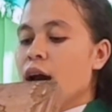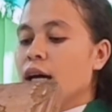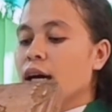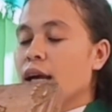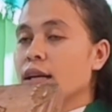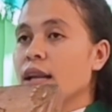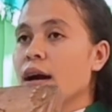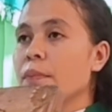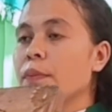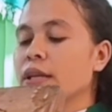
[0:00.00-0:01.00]

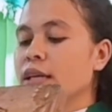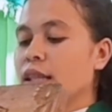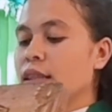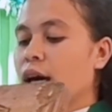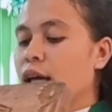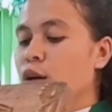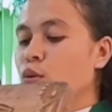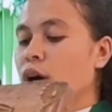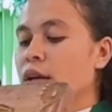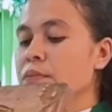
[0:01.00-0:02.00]
karena pernyataan
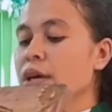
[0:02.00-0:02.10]
luar